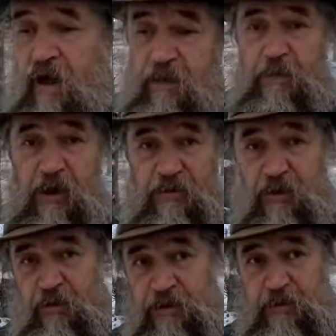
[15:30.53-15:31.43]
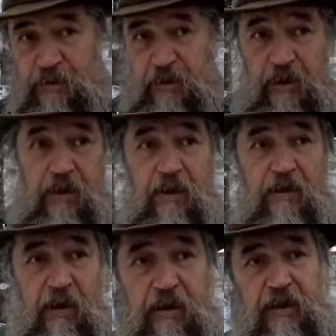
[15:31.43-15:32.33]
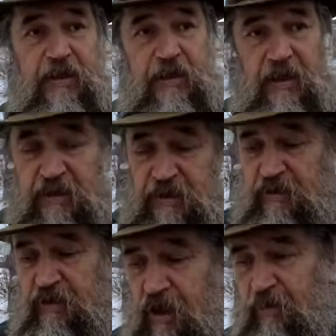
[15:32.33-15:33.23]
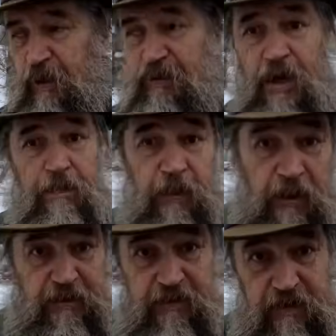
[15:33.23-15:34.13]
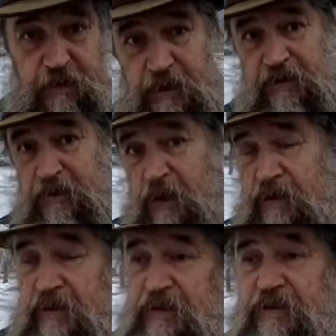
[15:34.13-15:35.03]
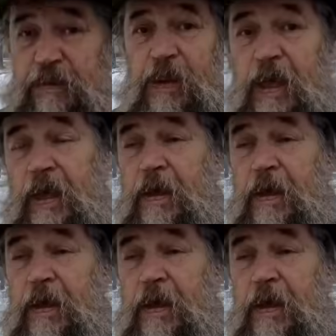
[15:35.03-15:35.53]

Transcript: как мы относимся к организации, как мы доплачиваем этим артистам